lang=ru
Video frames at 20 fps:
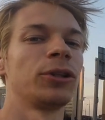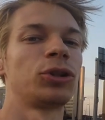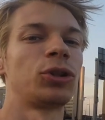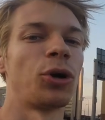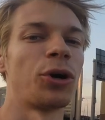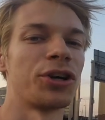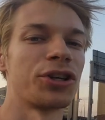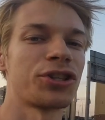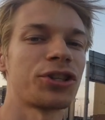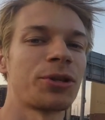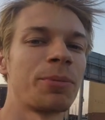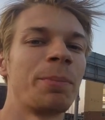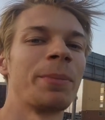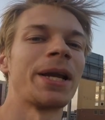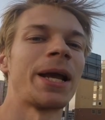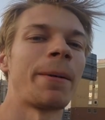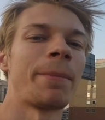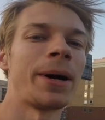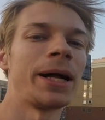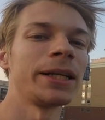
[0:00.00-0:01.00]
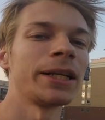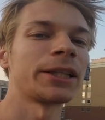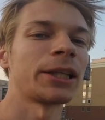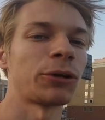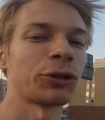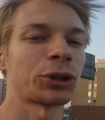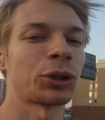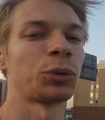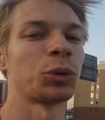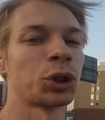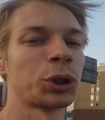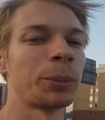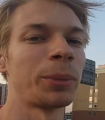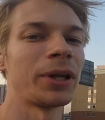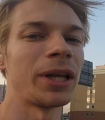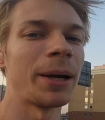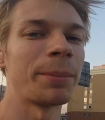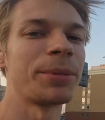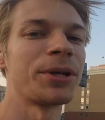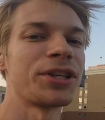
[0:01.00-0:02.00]
То есть мне мало того, что нужно
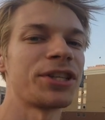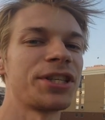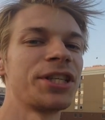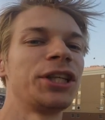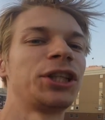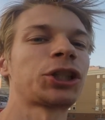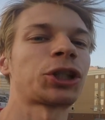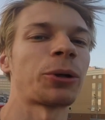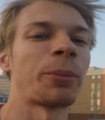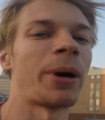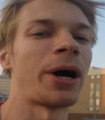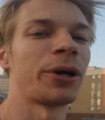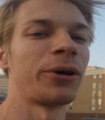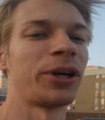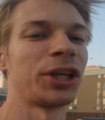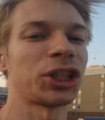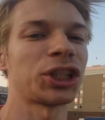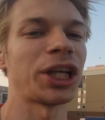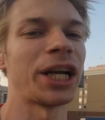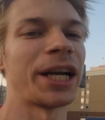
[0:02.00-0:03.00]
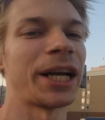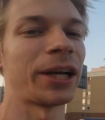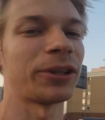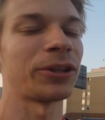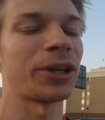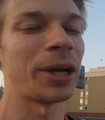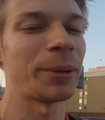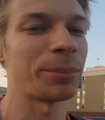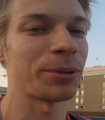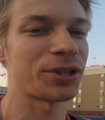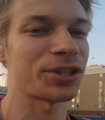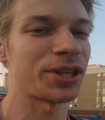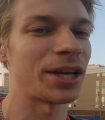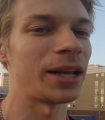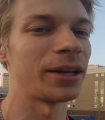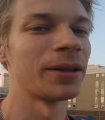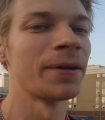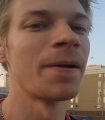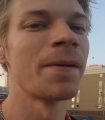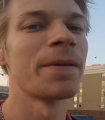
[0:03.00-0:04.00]
было объяснить, что мое решение, которое я
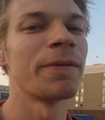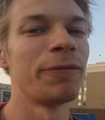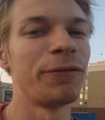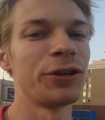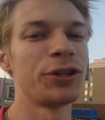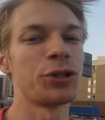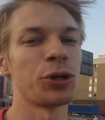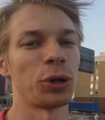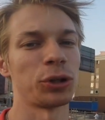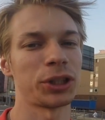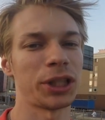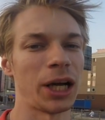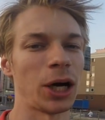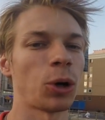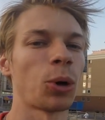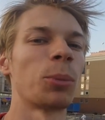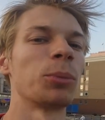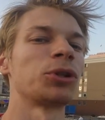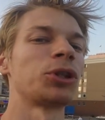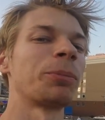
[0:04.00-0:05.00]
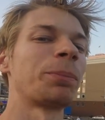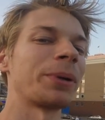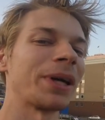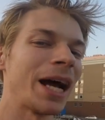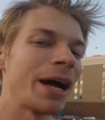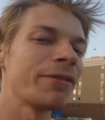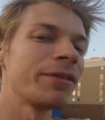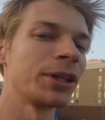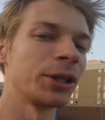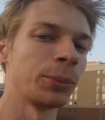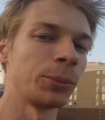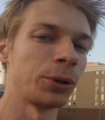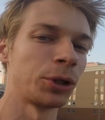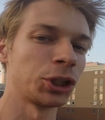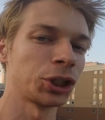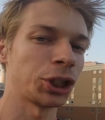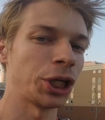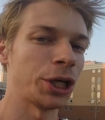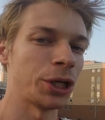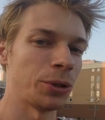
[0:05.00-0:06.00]
писал, ведет к какому-то правильному
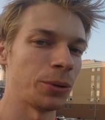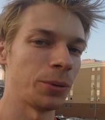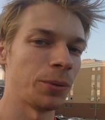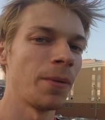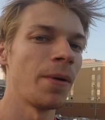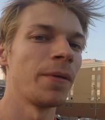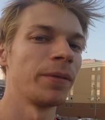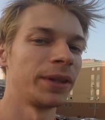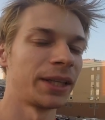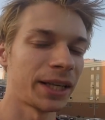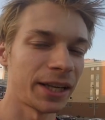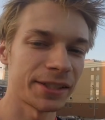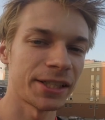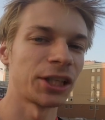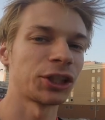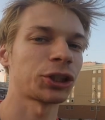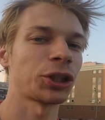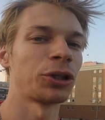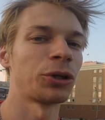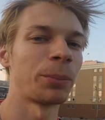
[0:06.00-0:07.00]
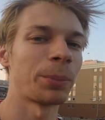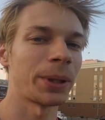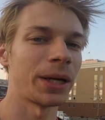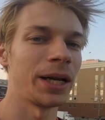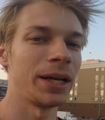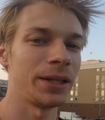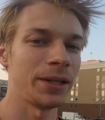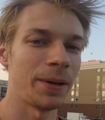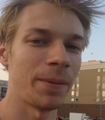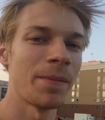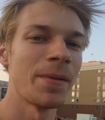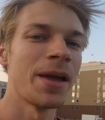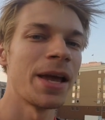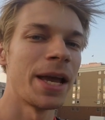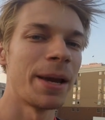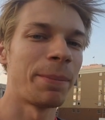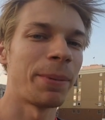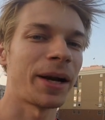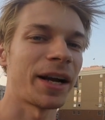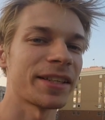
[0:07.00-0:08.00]
решению, доказать, что оно правильное,
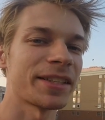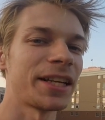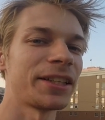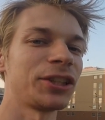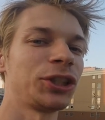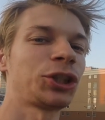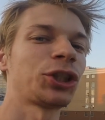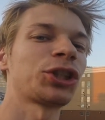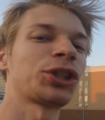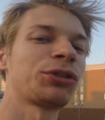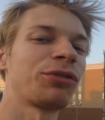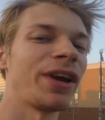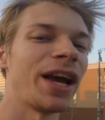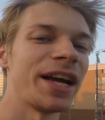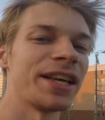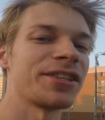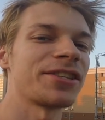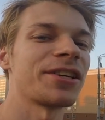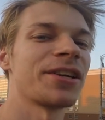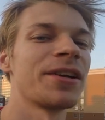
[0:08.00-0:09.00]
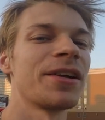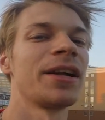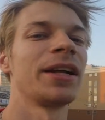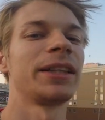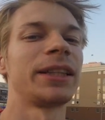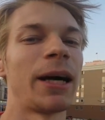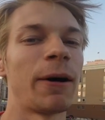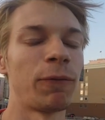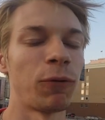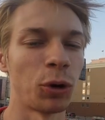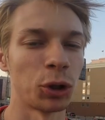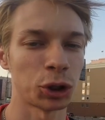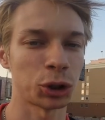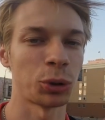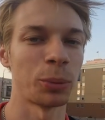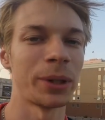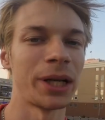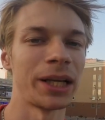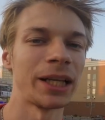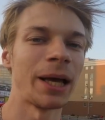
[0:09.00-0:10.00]
и показать еще связь того,
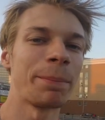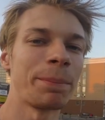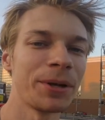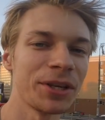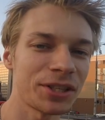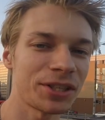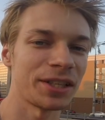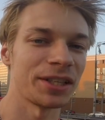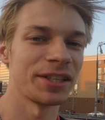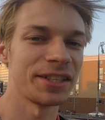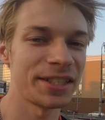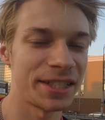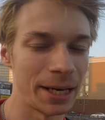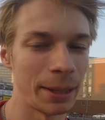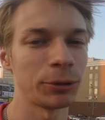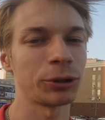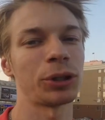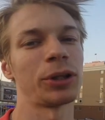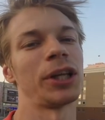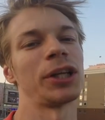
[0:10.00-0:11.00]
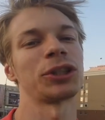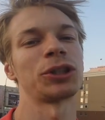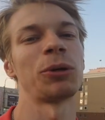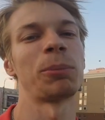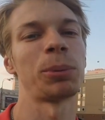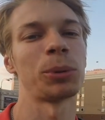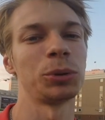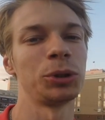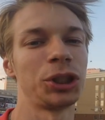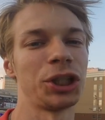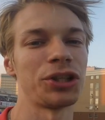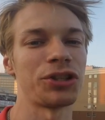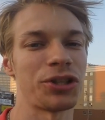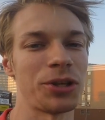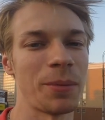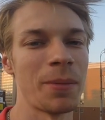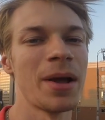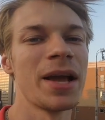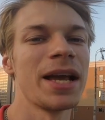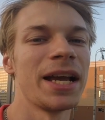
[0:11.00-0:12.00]
что у меня написано, с тем, что должно
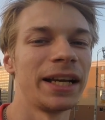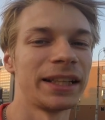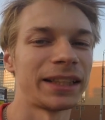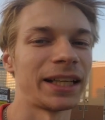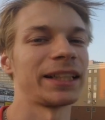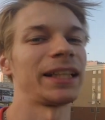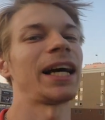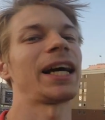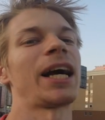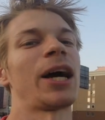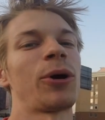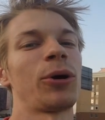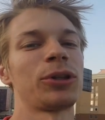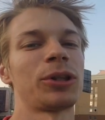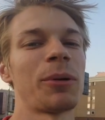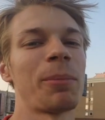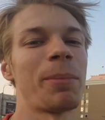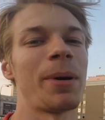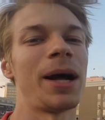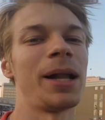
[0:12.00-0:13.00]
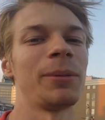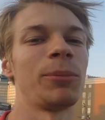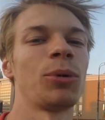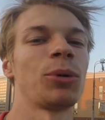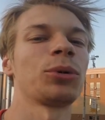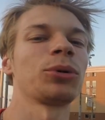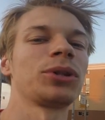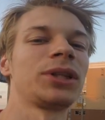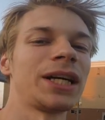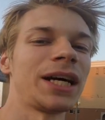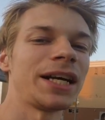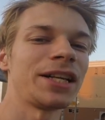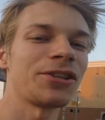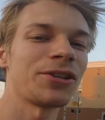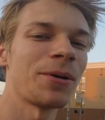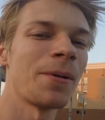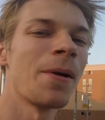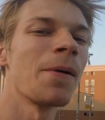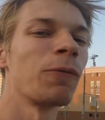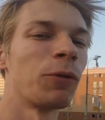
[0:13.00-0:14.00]
получиться. И тогда какой-то балл могут
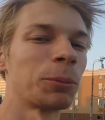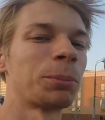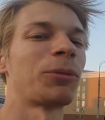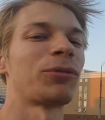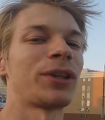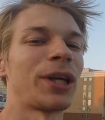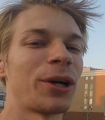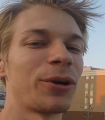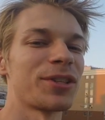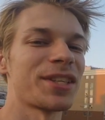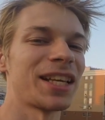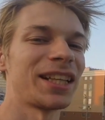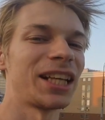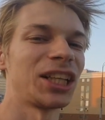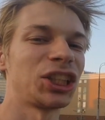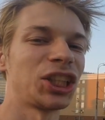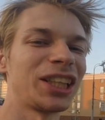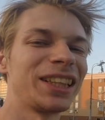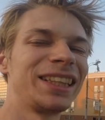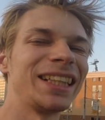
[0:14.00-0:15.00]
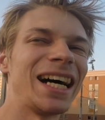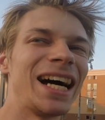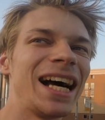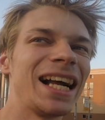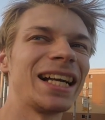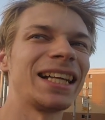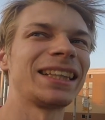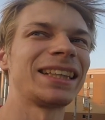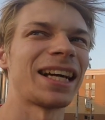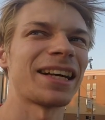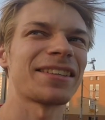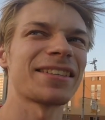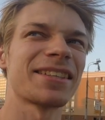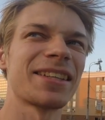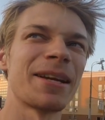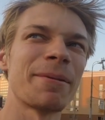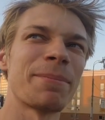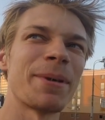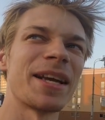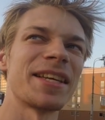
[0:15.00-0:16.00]
дать. Вот по второй задаче дали, так,
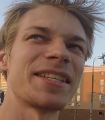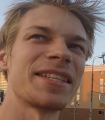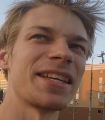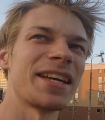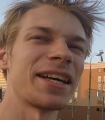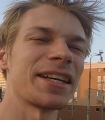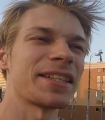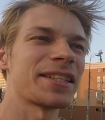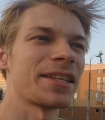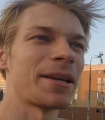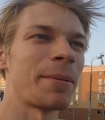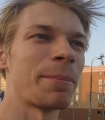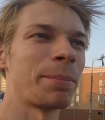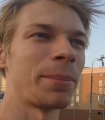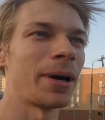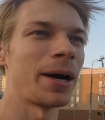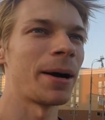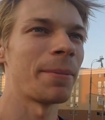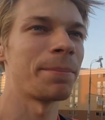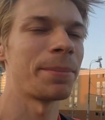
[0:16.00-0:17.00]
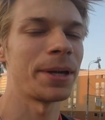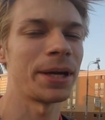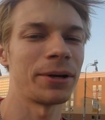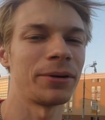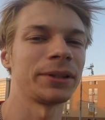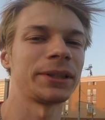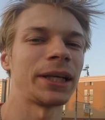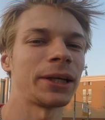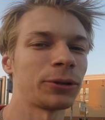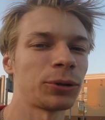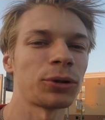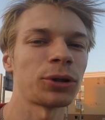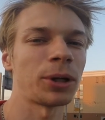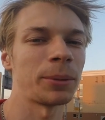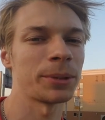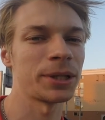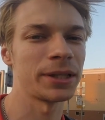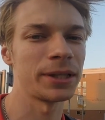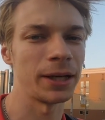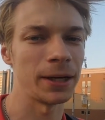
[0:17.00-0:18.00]
скрипя сердце, по первой так
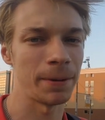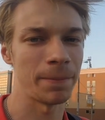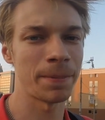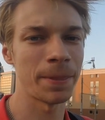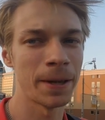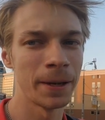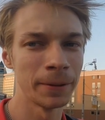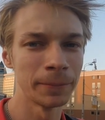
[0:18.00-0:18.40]
толком не дали.